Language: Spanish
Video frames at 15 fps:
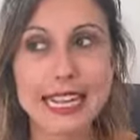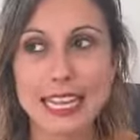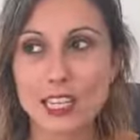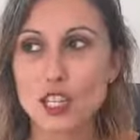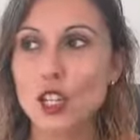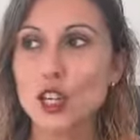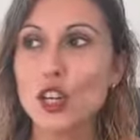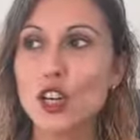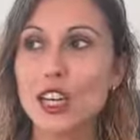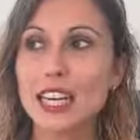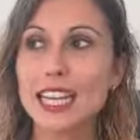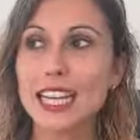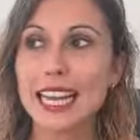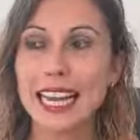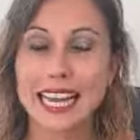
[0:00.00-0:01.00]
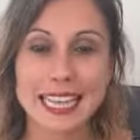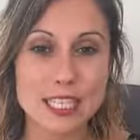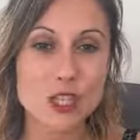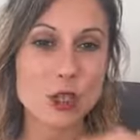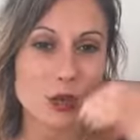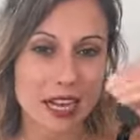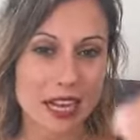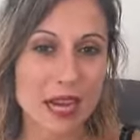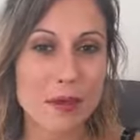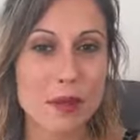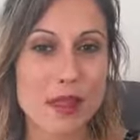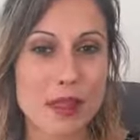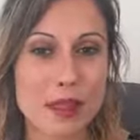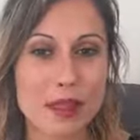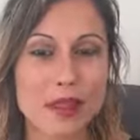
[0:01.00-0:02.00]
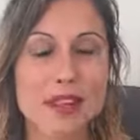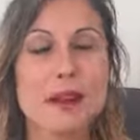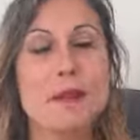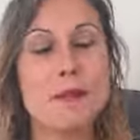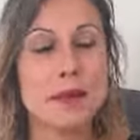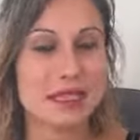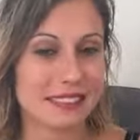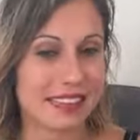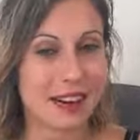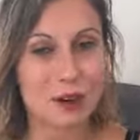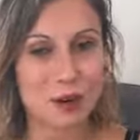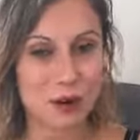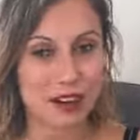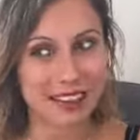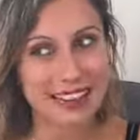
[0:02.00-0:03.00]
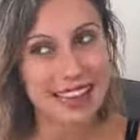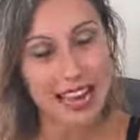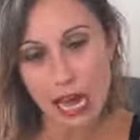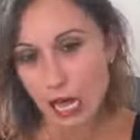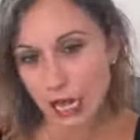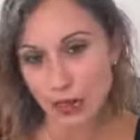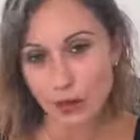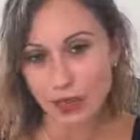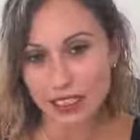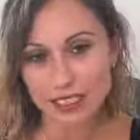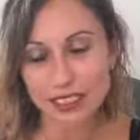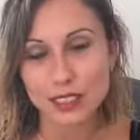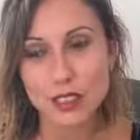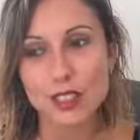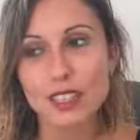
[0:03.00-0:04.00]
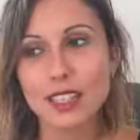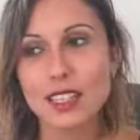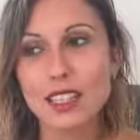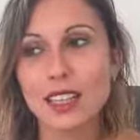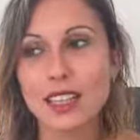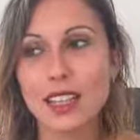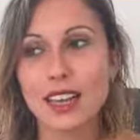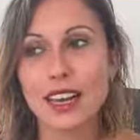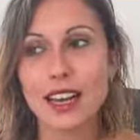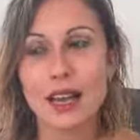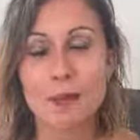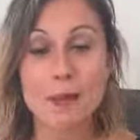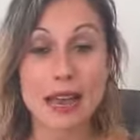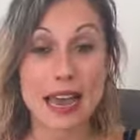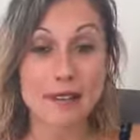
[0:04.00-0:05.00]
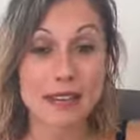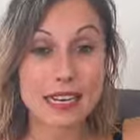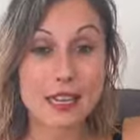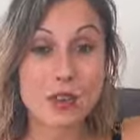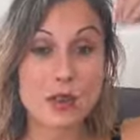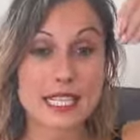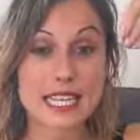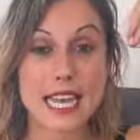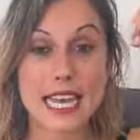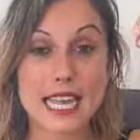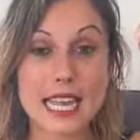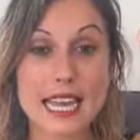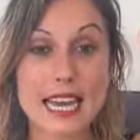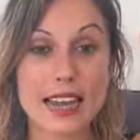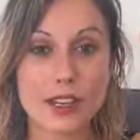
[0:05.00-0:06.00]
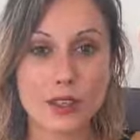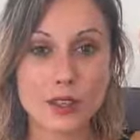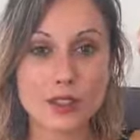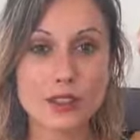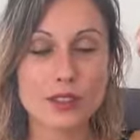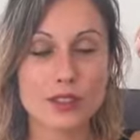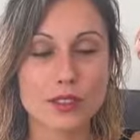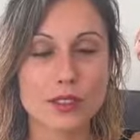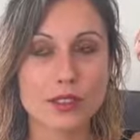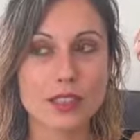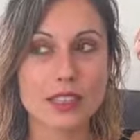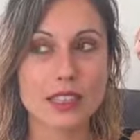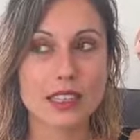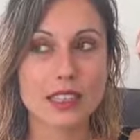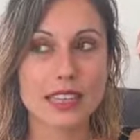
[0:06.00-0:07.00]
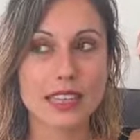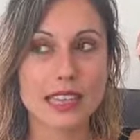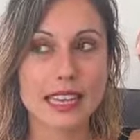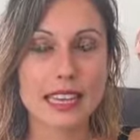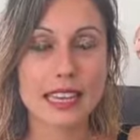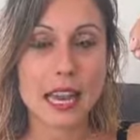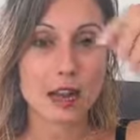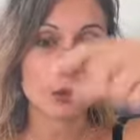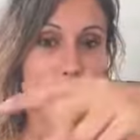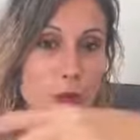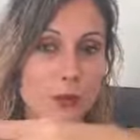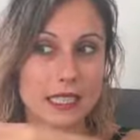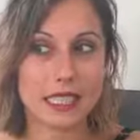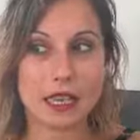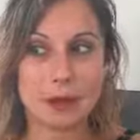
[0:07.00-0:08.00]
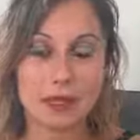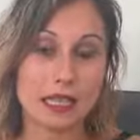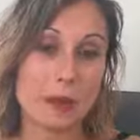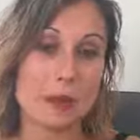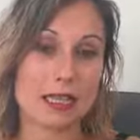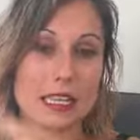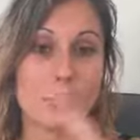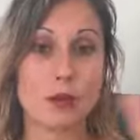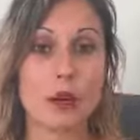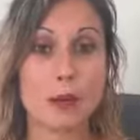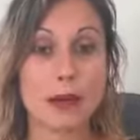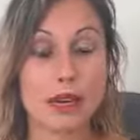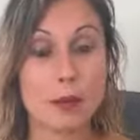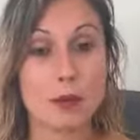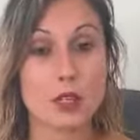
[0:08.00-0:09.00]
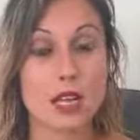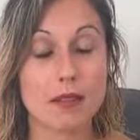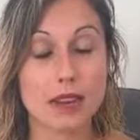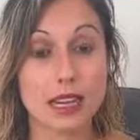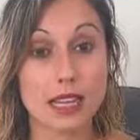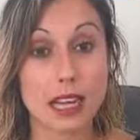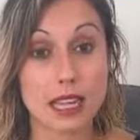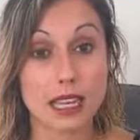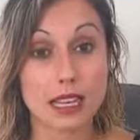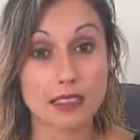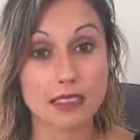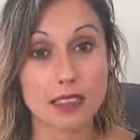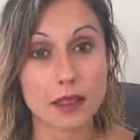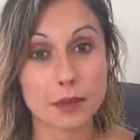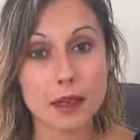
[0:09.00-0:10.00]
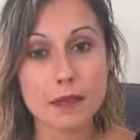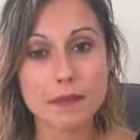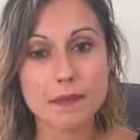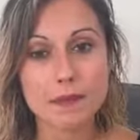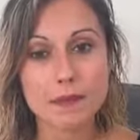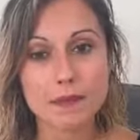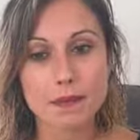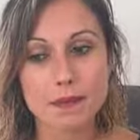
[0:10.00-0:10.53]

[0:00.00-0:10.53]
De hecho, esto que acabo de decir mientras corría hace un ratito, me ha venido esa idea, ¿no? Y automáticamente ha pasado una mariposa blanca delante de mí.